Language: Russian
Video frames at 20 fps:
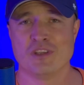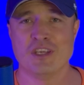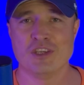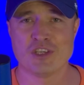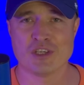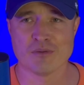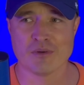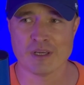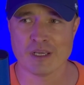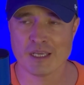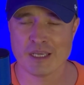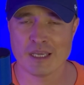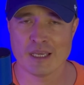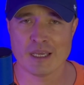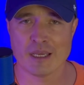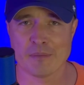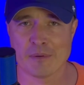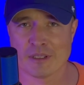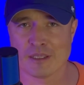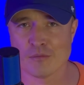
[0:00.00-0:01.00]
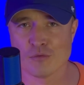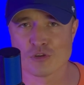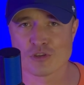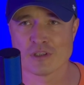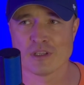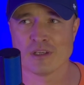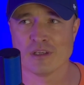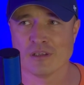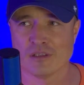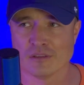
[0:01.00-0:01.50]
нечего, потому
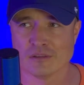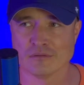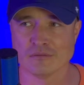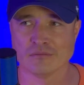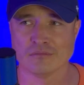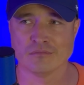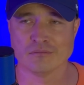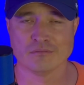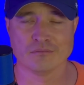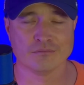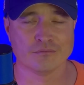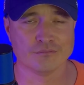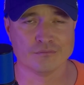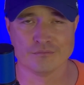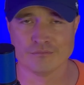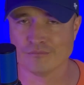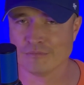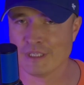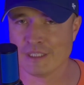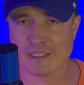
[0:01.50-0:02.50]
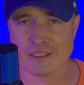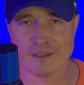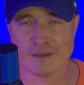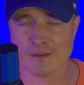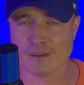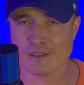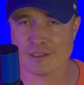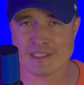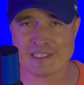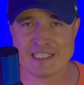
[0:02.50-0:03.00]
что
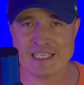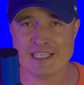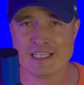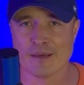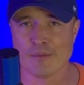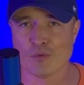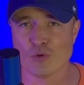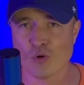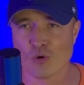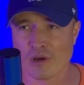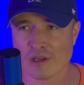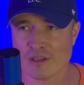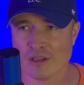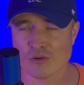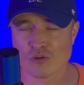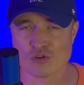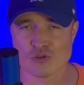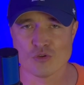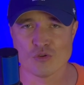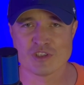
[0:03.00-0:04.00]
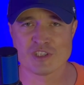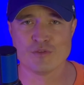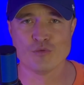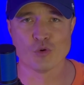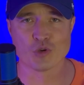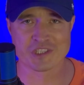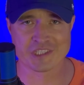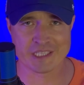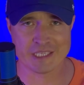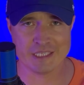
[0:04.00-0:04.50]
это сильно много должно
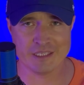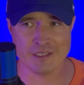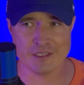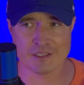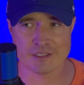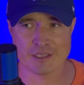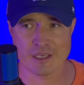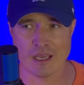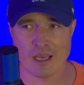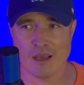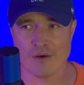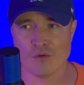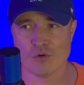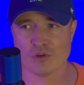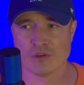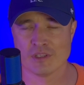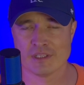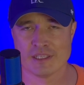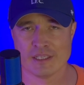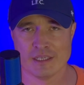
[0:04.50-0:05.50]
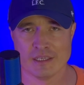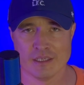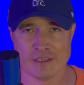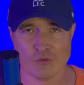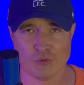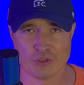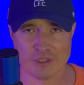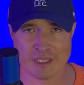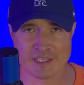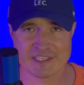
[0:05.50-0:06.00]
звезд сойтись. А вот, э,
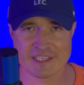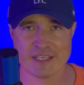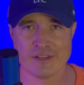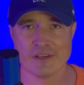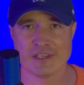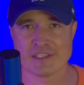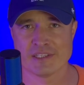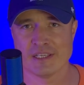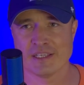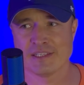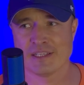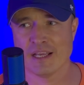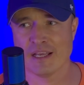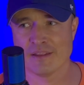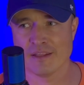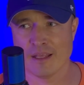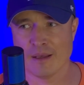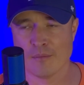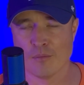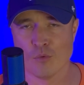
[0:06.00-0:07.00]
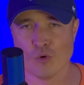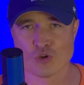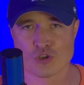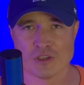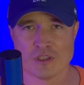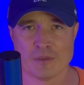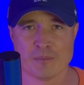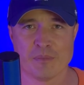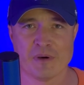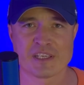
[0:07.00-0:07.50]
вот эта целостность, она
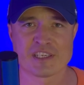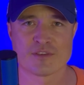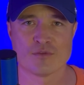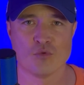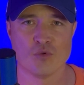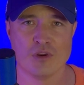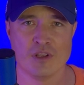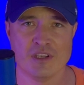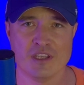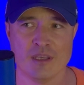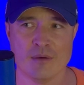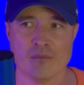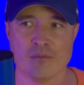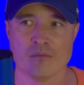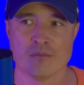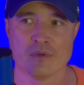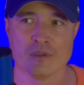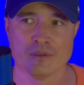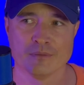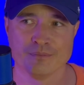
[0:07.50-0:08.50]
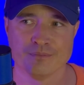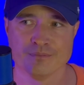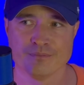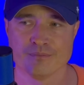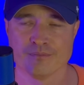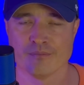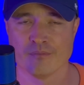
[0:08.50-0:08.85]
может позволить им